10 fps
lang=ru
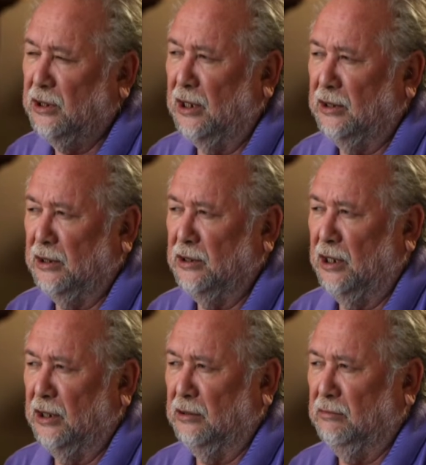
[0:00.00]
далее, и так
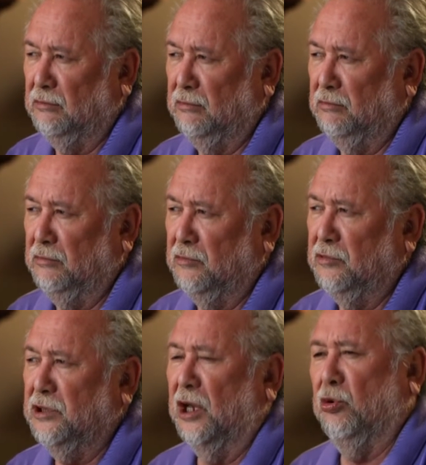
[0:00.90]
далее.
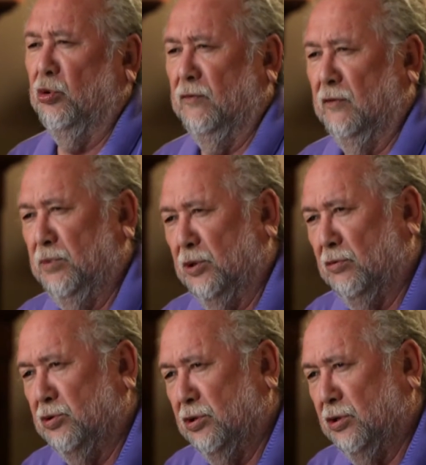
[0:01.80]
Ну, здоровье, в
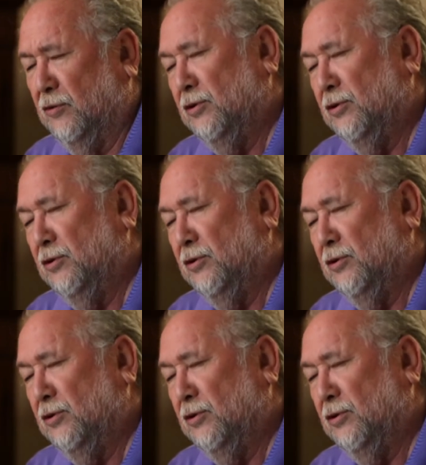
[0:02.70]
первую очередь.